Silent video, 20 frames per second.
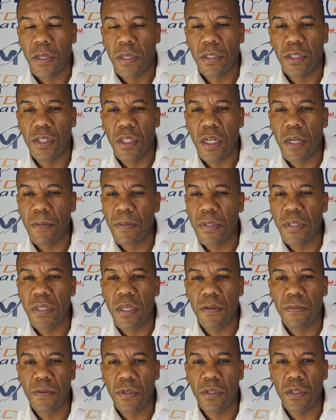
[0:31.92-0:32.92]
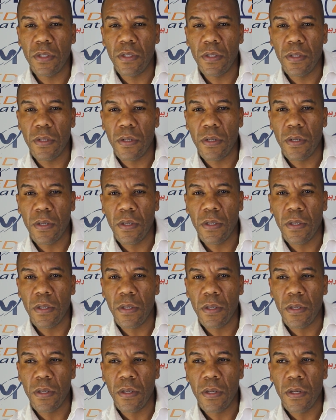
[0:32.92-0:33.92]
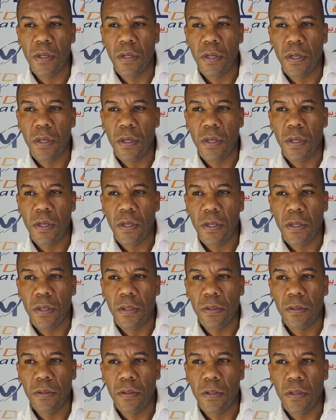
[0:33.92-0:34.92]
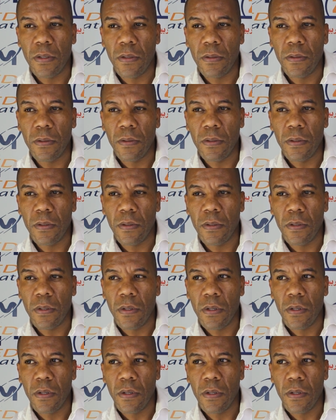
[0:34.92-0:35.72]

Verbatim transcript: هادشي راه بزاف هادشي مزوج مع